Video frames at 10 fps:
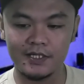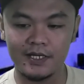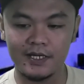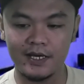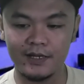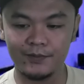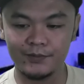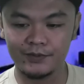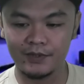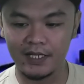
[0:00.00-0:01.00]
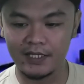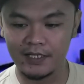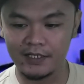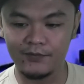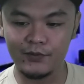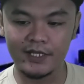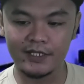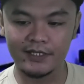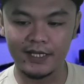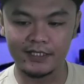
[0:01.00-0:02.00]
helps alleviate
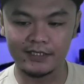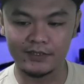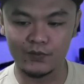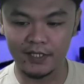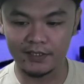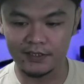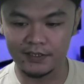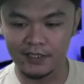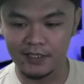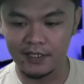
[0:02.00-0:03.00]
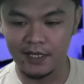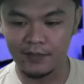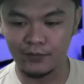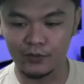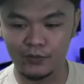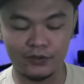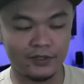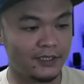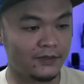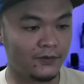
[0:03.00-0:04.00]
night sweats, and promote
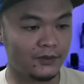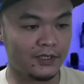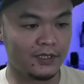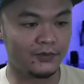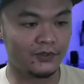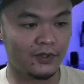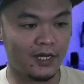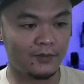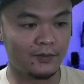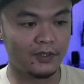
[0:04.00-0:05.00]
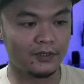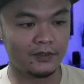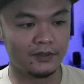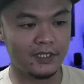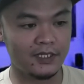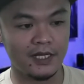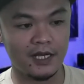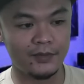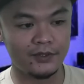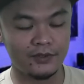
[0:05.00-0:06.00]
restful sleep. So habang
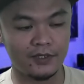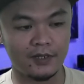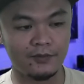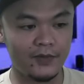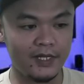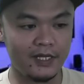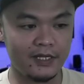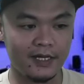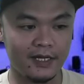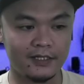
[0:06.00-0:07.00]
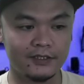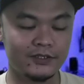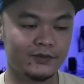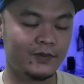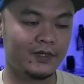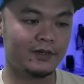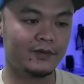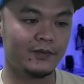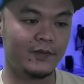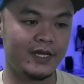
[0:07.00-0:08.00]
ginagamit ito ng kababaihan, sa so, mga
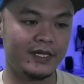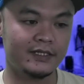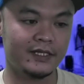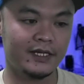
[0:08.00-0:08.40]
kababaihan na